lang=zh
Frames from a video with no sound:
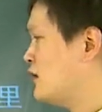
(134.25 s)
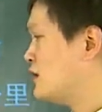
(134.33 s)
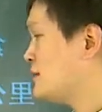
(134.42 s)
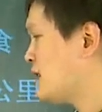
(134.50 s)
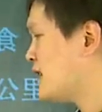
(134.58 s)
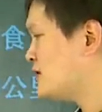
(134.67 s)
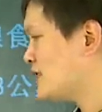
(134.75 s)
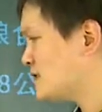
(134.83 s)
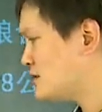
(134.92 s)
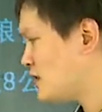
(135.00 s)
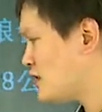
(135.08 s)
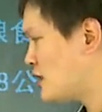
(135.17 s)
那么看一下
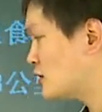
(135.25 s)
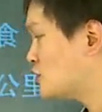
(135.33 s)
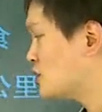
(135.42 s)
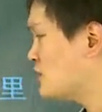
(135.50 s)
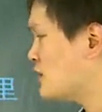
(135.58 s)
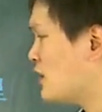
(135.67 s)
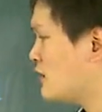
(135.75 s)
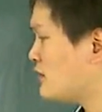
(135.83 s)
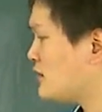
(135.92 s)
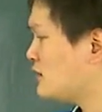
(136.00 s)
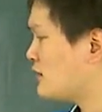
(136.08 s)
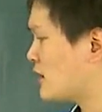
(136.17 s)
四 D 啊，身高
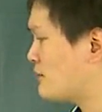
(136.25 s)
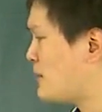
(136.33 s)
一点